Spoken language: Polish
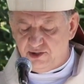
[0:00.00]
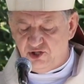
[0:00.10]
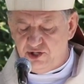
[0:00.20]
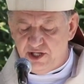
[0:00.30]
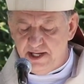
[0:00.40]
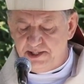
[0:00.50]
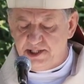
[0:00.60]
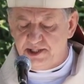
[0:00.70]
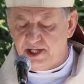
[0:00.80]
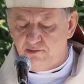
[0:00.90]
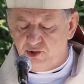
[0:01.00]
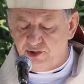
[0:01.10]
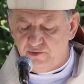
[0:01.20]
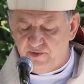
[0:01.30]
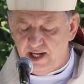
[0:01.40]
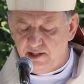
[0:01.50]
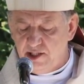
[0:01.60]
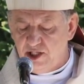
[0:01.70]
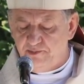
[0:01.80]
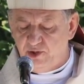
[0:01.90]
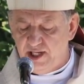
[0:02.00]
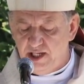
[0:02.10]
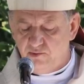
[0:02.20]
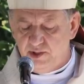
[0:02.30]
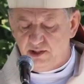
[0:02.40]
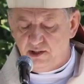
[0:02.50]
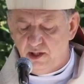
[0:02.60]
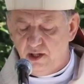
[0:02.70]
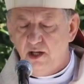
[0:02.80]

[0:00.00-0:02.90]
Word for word: tysięcy zamordowanych i poległych